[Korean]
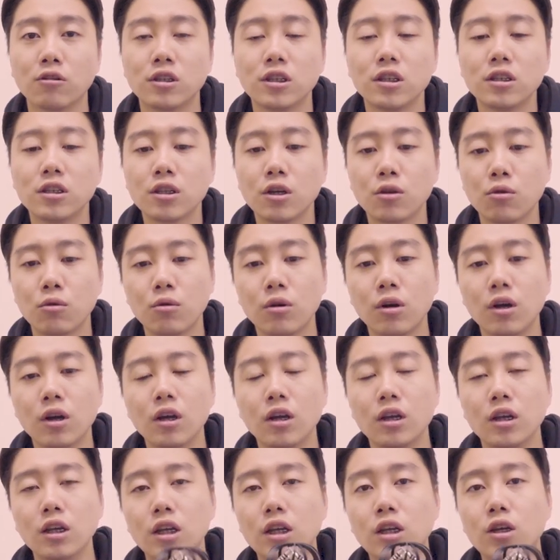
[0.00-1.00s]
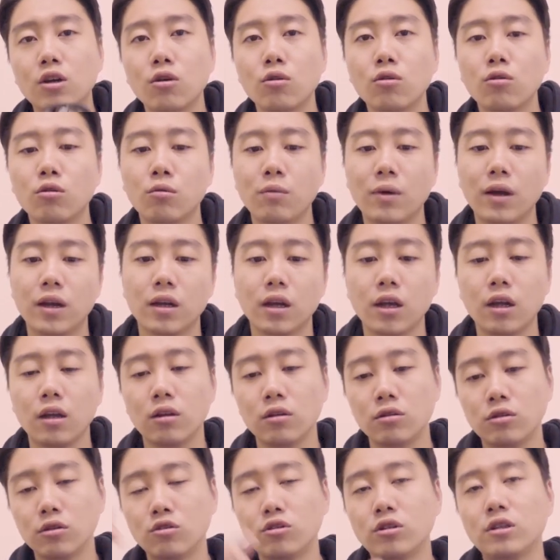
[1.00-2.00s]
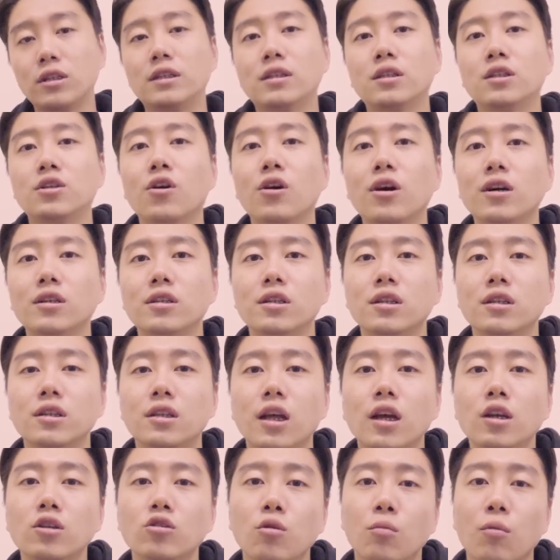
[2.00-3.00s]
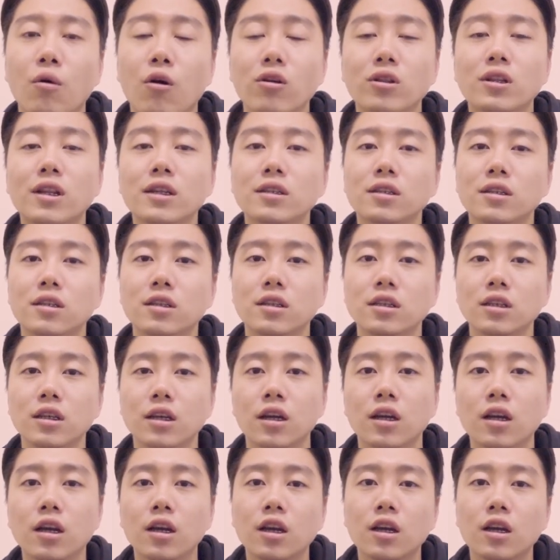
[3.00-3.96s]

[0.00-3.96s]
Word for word: 실제로 이걸로 만약에 들어갔을 때 좀 어땠을지